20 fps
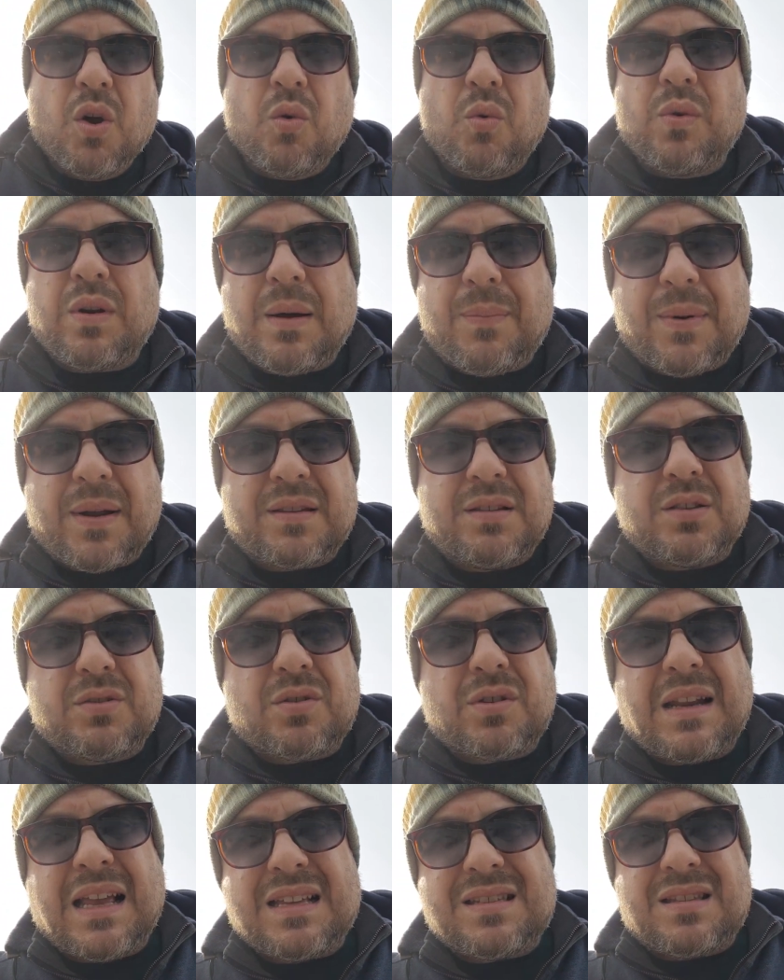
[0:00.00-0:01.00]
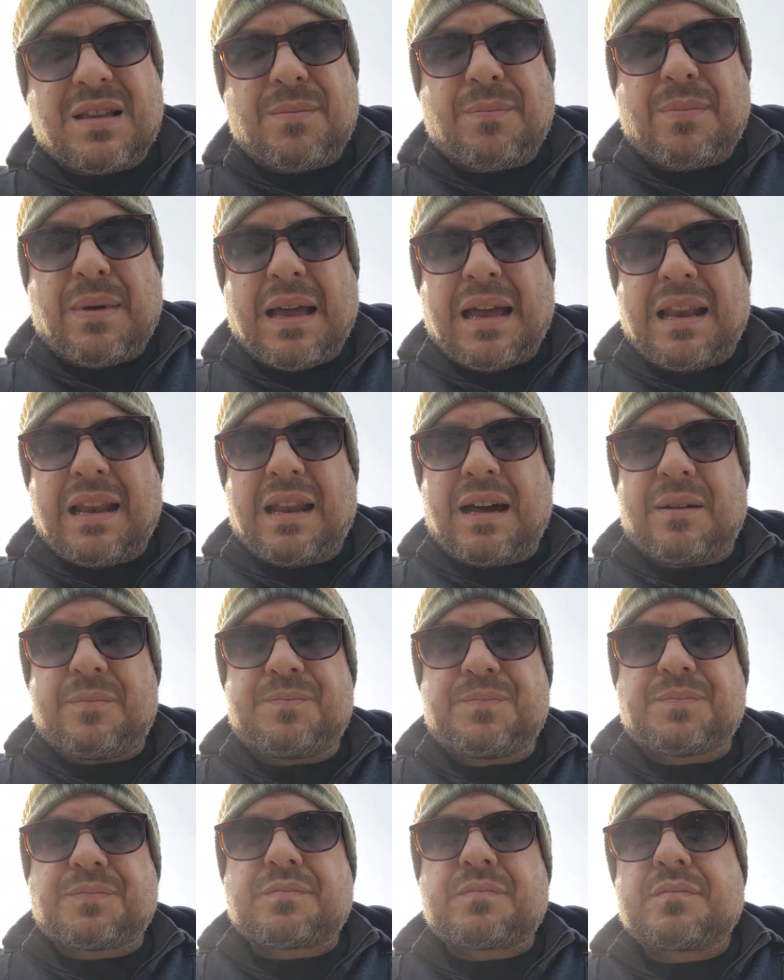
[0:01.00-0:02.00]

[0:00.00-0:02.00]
una partita onesta e bella